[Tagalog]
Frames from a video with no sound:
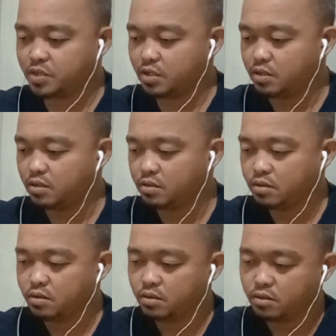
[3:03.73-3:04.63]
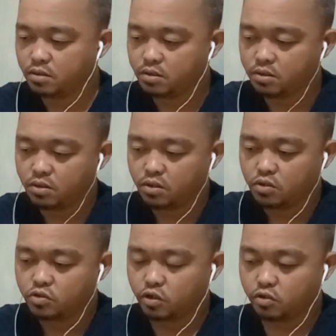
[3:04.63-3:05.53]
Mabs eh.
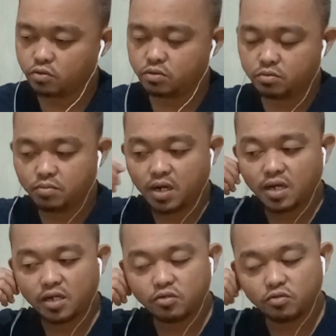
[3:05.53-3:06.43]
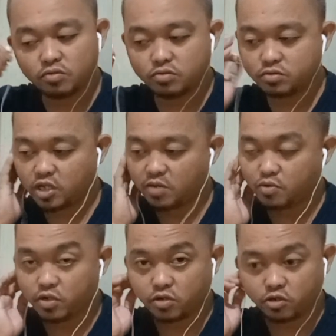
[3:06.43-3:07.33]
So yung mga ganong
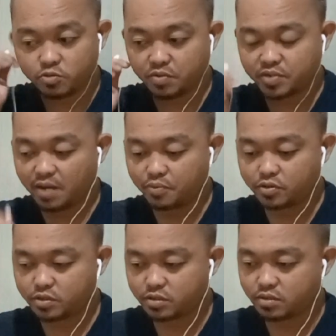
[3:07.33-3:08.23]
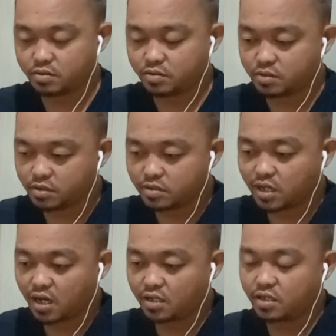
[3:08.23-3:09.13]
dribble ni Coach Mab tapos
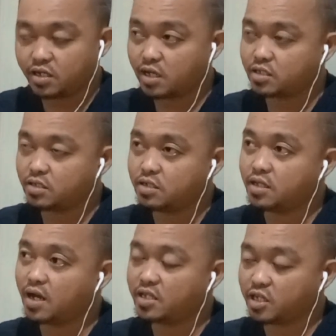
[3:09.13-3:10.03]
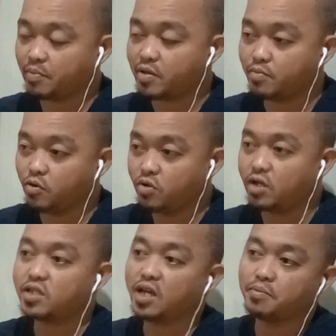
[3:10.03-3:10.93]
inangat, inangat niya pa yung
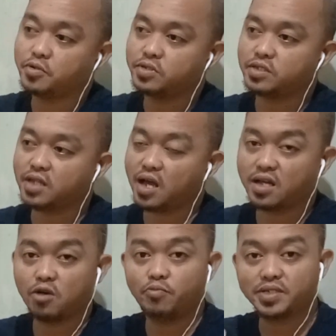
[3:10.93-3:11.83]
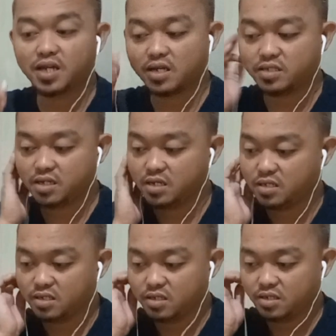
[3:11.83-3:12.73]
bola tapos inagaw pa sa kanya.
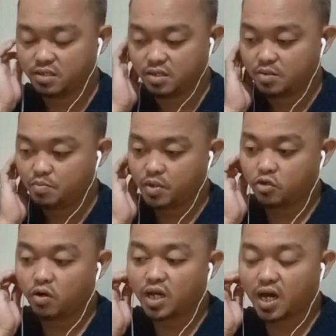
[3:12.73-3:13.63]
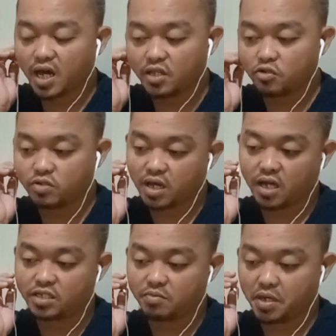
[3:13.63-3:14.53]
Medyo alanganin yun
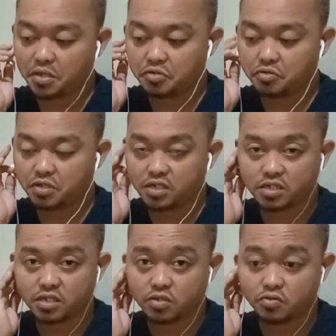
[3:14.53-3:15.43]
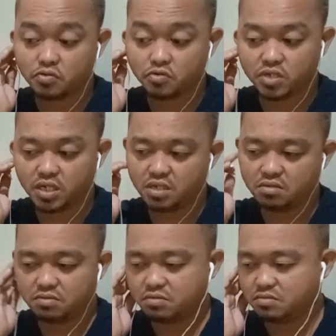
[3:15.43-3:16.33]
na kasi may injury na siya sa tuhod eh.
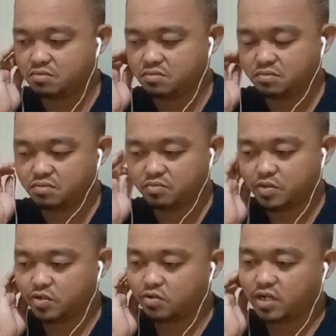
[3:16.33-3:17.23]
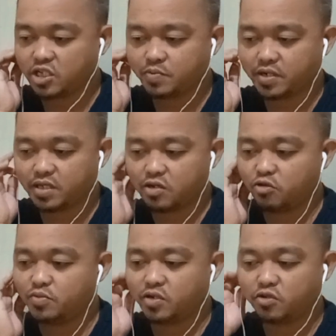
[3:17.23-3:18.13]
Pero ang lakas pa rin ng
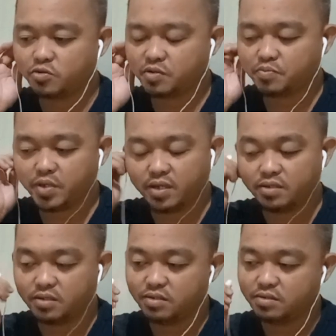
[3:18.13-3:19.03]
loob ni Coach Mab. Eh.